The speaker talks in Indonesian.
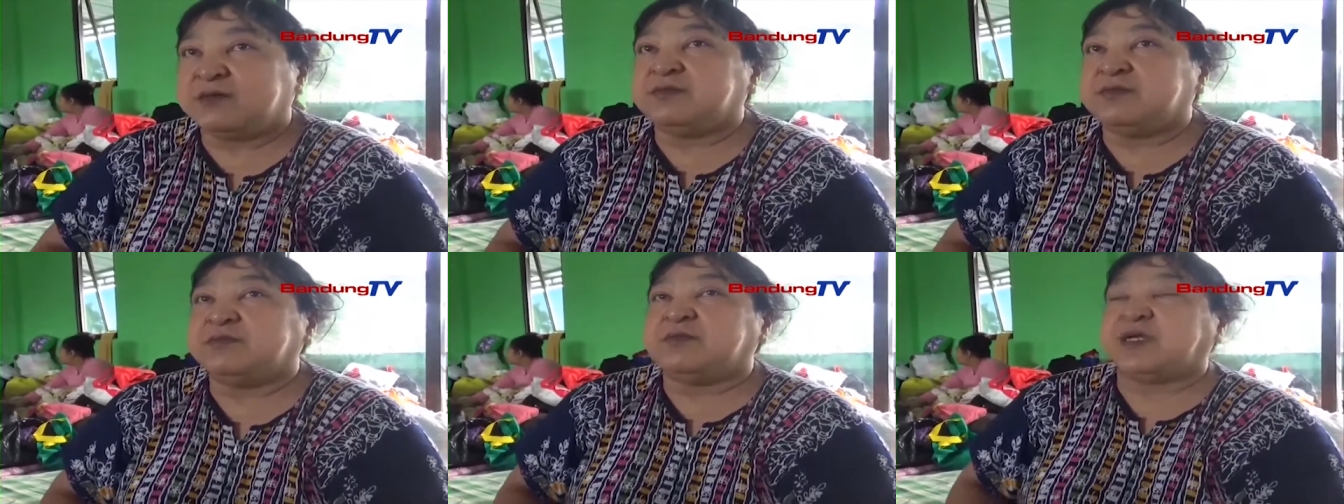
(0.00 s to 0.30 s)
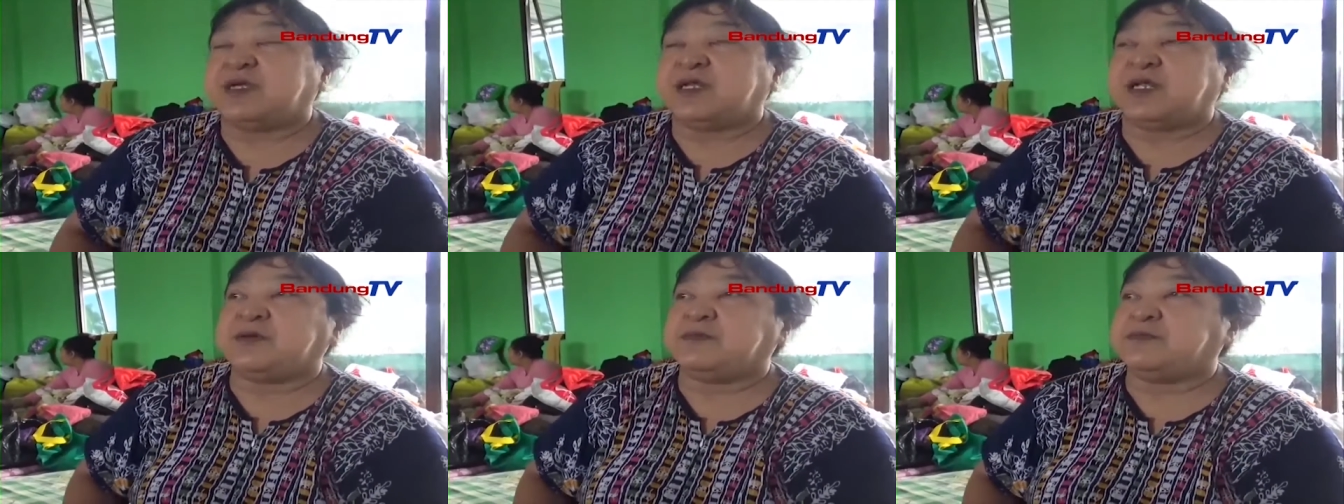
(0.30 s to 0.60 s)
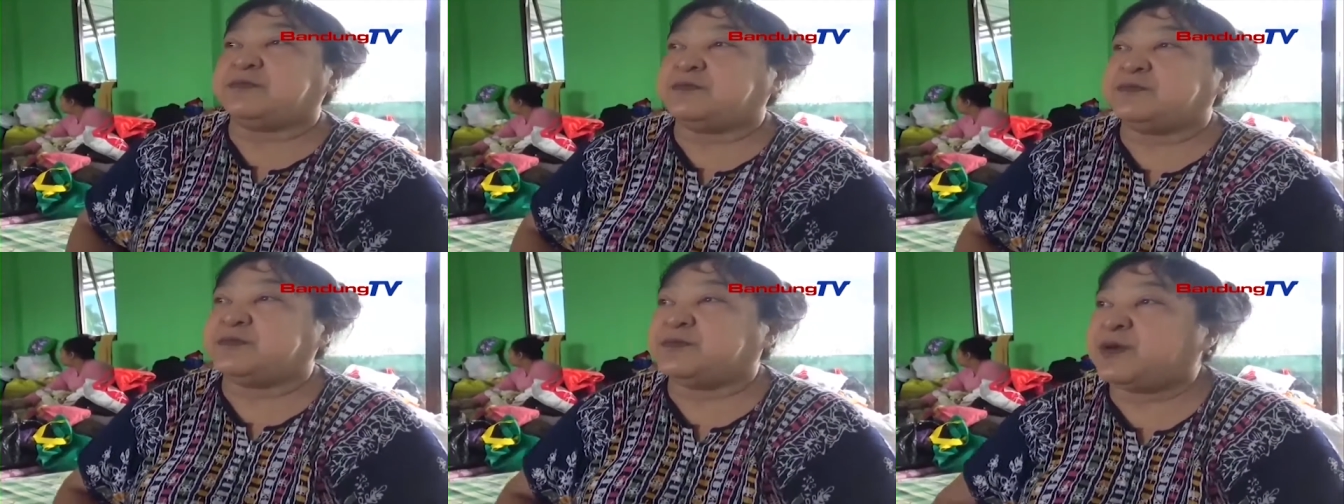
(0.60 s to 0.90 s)
malah
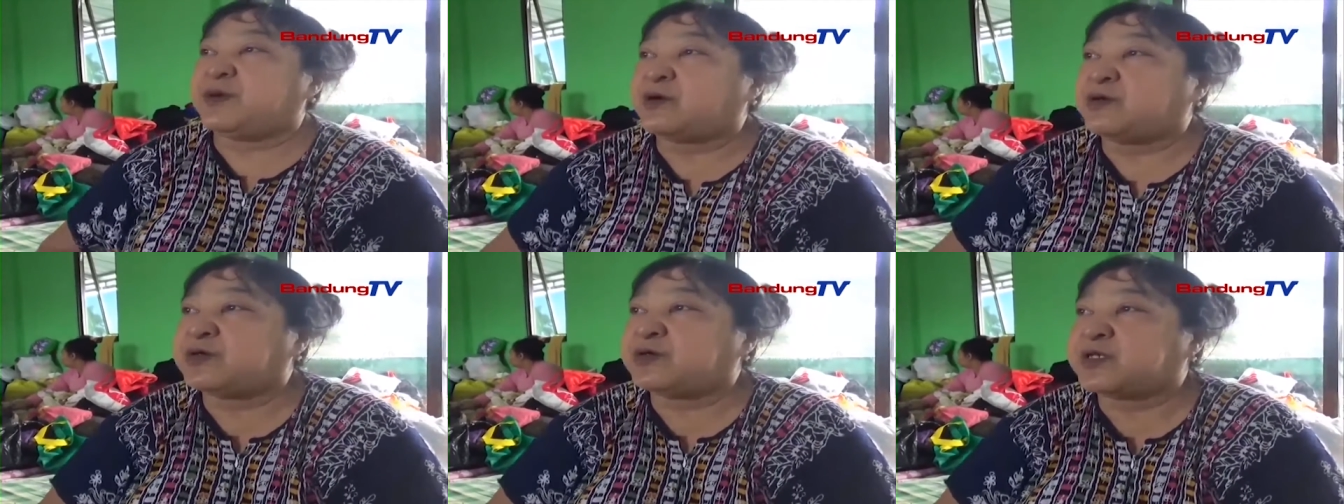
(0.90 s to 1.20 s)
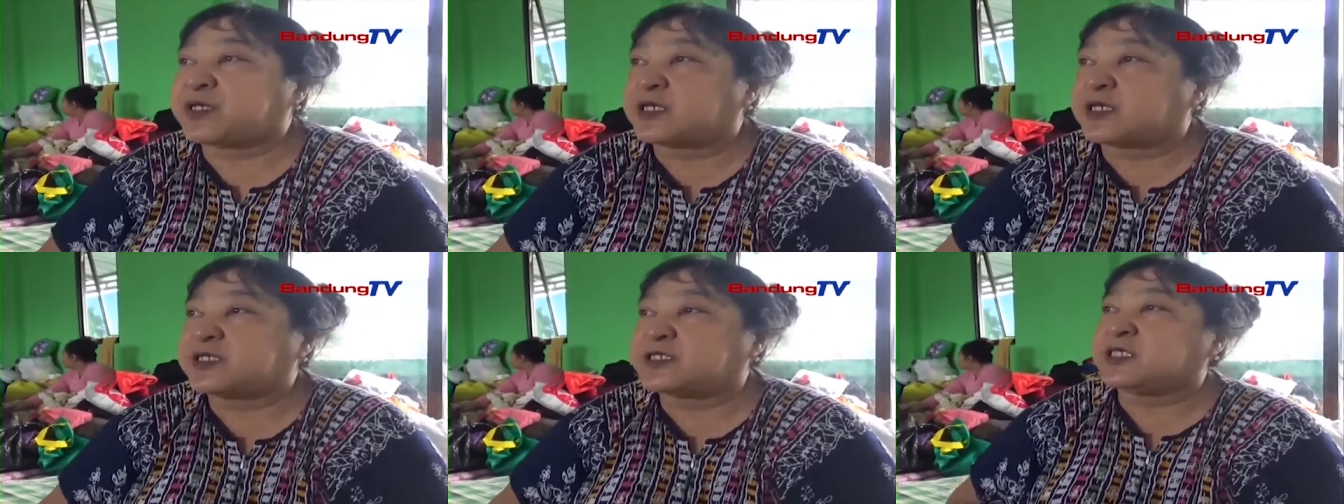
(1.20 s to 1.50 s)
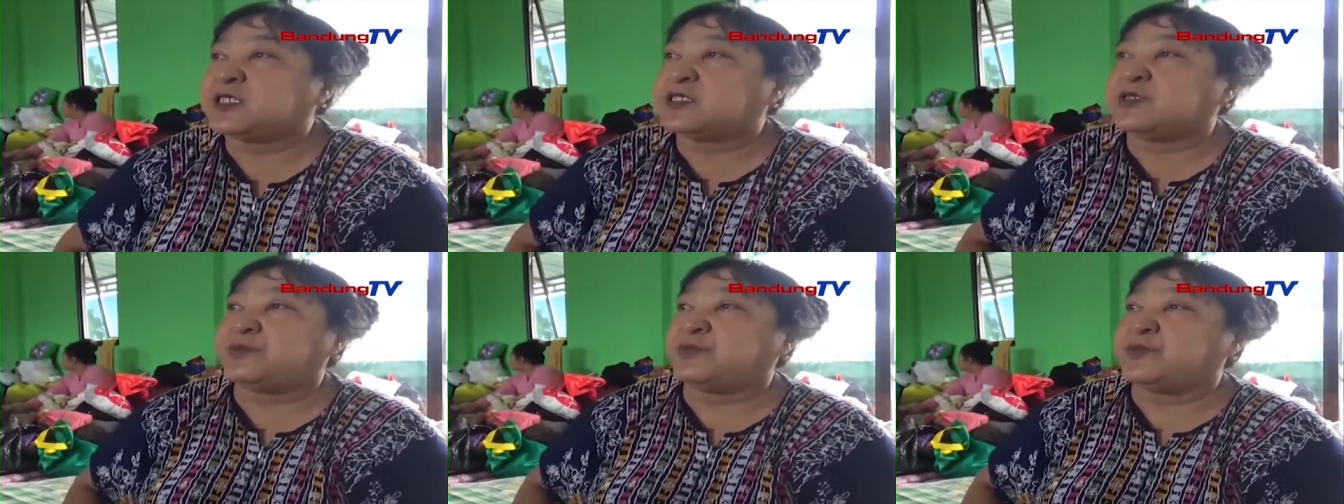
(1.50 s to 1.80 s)
mau
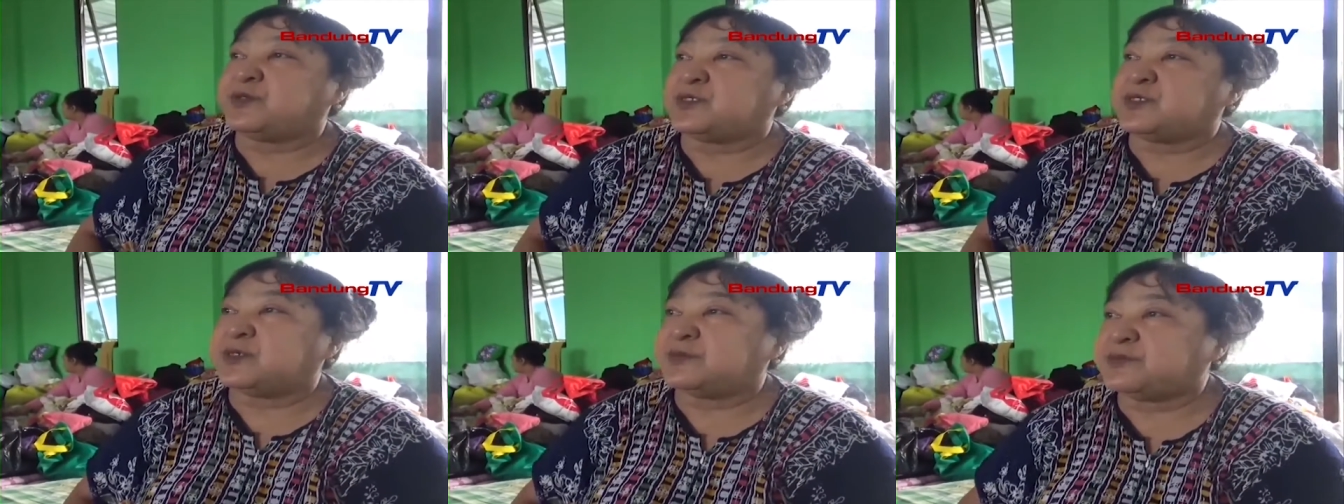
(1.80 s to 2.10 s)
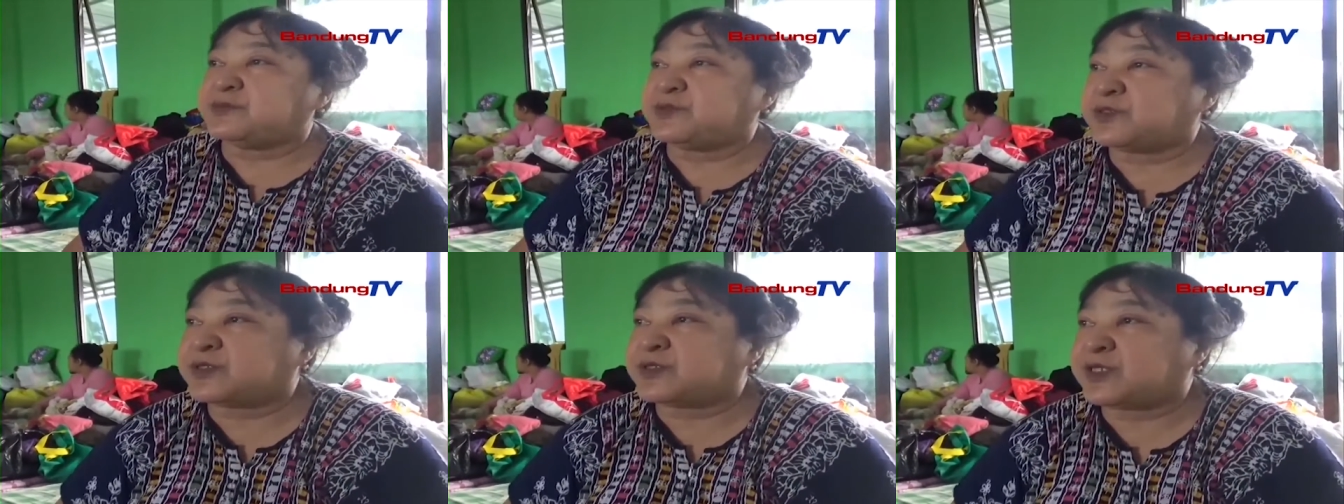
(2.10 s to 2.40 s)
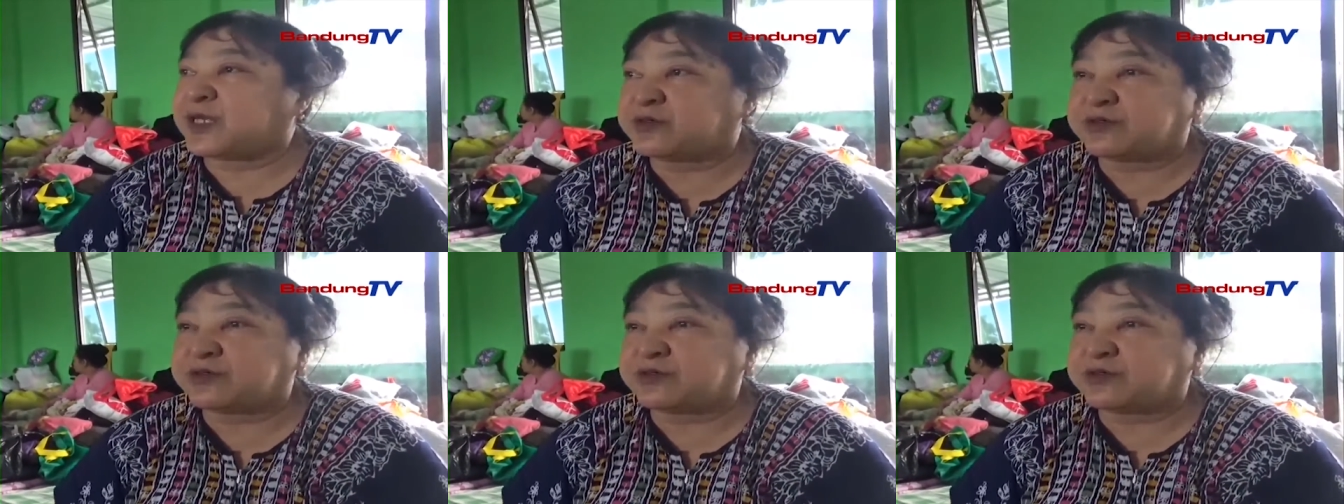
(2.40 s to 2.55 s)
dikasih 26 juta